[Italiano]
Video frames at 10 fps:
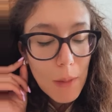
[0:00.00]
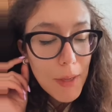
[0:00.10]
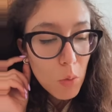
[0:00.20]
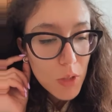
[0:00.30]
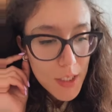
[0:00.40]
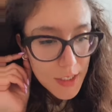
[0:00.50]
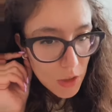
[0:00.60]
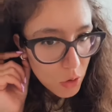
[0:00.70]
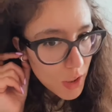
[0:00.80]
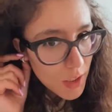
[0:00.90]
una
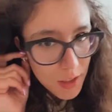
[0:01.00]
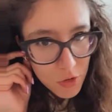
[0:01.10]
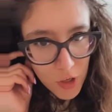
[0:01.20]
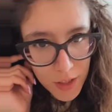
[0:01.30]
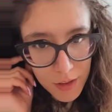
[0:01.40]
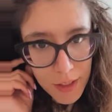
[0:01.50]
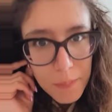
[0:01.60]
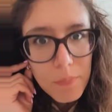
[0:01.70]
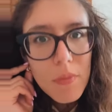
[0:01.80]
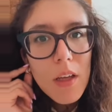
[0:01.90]
manutenzione di
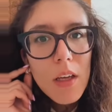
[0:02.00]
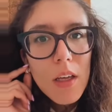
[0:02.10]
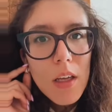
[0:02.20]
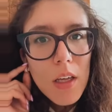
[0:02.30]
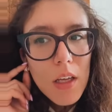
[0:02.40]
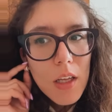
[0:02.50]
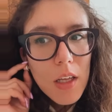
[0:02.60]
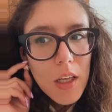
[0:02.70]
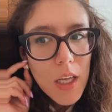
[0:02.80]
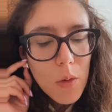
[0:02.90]
recente
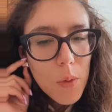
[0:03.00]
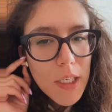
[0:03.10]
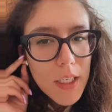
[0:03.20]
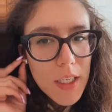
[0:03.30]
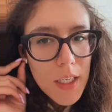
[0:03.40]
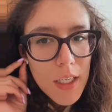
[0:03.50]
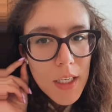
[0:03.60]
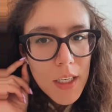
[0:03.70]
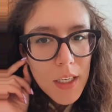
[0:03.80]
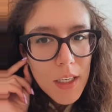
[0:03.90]
e
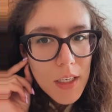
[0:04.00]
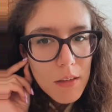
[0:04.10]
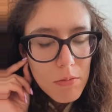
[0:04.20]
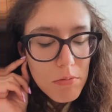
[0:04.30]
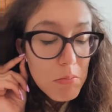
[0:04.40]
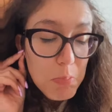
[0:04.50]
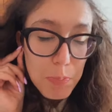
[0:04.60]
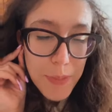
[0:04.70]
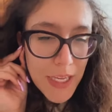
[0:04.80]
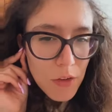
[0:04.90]
quindi
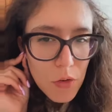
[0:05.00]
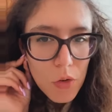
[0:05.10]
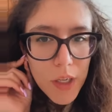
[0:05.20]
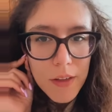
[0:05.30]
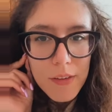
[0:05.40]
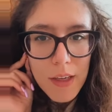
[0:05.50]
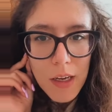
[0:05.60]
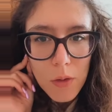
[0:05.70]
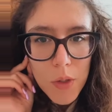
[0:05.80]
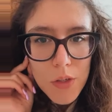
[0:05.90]
penso che
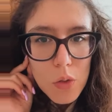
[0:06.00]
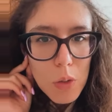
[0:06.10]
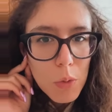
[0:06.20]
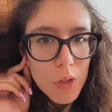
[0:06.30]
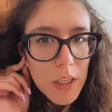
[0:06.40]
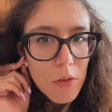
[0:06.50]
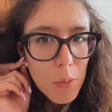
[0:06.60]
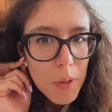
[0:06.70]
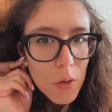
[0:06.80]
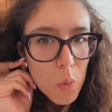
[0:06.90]
sia questo il
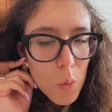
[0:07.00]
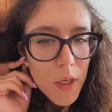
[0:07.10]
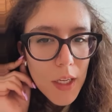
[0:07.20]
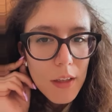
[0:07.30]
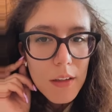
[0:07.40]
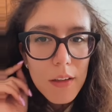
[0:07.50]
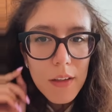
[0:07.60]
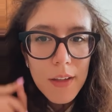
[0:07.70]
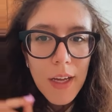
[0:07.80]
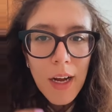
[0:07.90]
motivo per cui
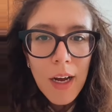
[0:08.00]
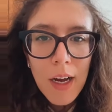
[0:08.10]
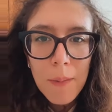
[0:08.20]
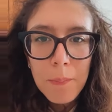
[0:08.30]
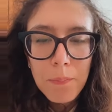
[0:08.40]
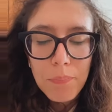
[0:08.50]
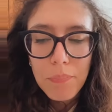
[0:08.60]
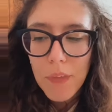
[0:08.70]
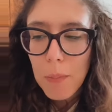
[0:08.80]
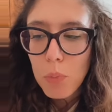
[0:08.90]
da,
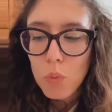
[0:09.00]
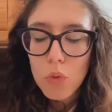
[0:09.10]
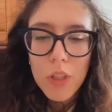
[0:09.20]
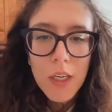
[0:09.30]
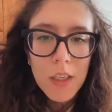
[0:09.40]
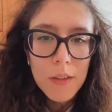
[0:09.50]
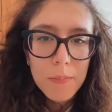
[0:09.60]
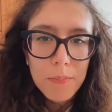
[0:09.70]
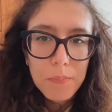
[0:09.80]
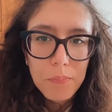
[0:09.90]
mm, appunto da,
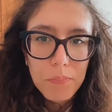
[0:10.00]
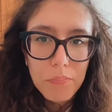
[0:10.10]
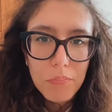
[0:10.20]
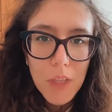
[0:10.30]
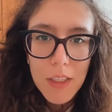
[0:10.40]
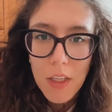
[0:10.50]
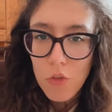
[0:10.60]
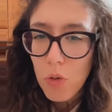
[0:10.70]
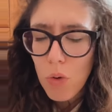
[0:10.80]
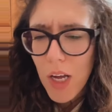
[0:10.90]
mm, da
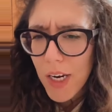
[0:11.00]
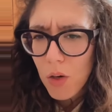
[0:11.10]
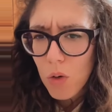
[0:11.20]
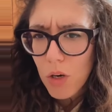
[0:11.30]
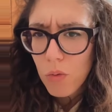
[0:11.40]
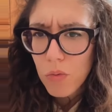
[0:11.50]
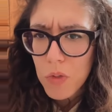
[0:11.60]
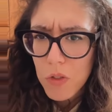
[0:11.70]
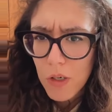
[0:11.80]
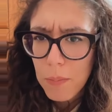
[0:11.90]
cellulare ancora non
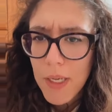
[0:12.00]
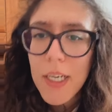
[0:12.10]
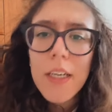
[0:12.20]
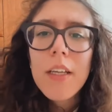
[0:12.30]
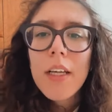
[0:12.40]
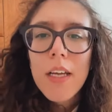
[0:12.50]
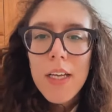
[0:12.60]
funziona bene.